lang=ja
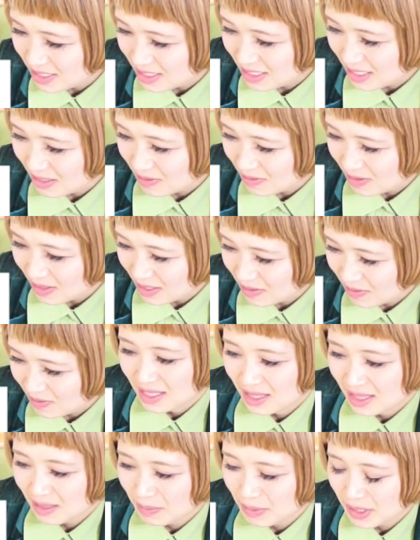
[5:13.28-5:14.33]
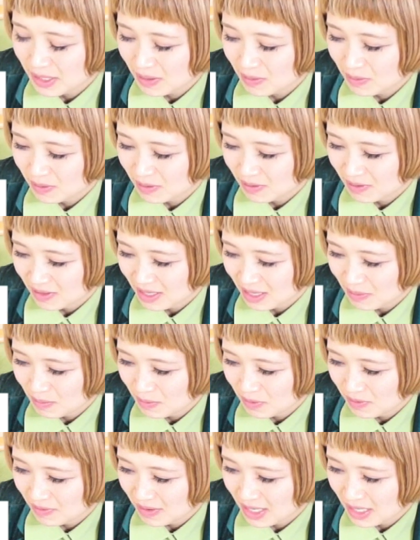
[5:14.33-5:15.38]
シなどなど食べたことのない
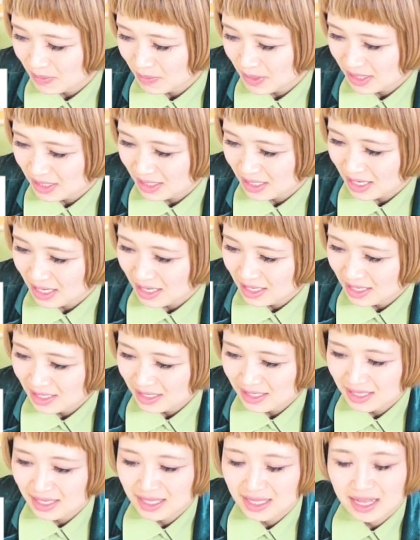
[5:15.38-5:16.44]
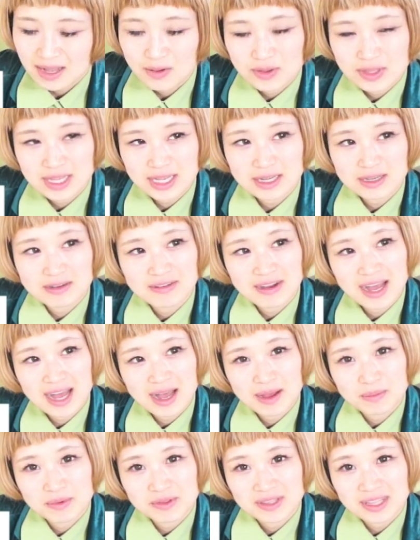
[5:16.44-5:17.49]
ものはありますか好きなお肉
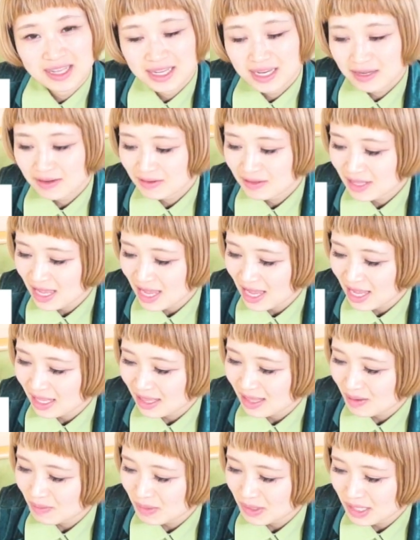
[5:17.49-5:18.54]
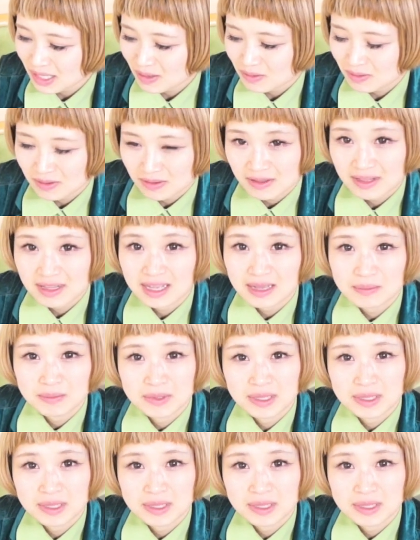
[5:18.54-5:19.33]
は豚肉で食べたことのない